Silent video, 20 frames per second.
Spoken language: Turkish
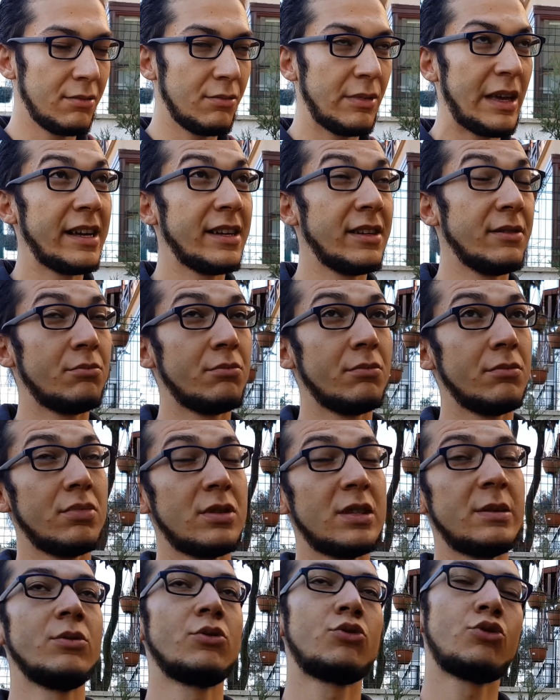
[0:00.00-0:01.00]
yani
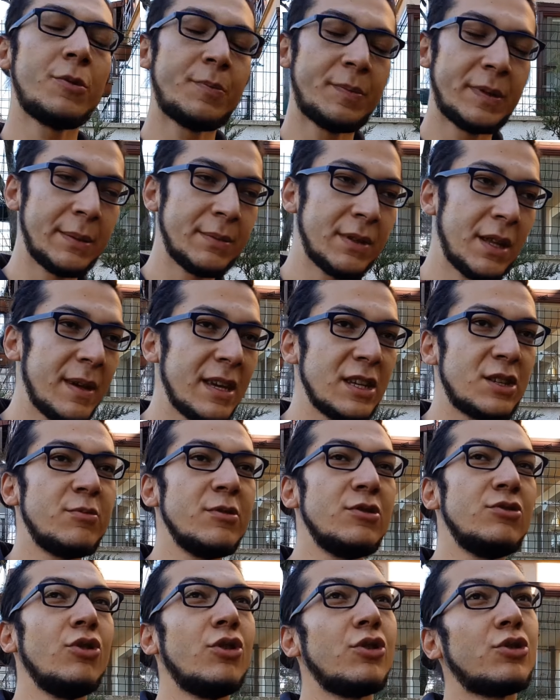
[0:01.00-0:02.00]
Şimdi toplamda
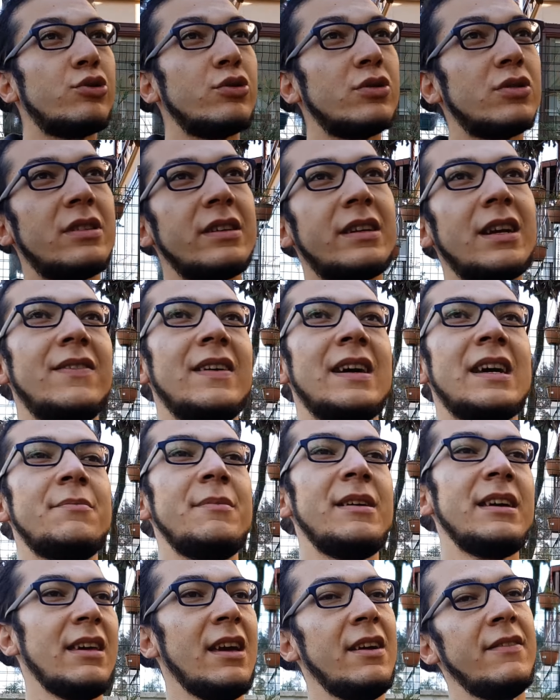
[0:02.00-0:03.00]
5400 lira
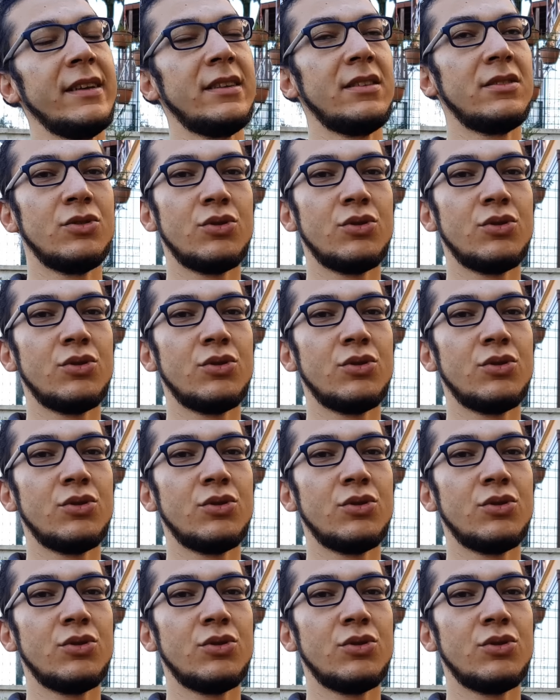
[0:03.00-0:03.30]
vermek evet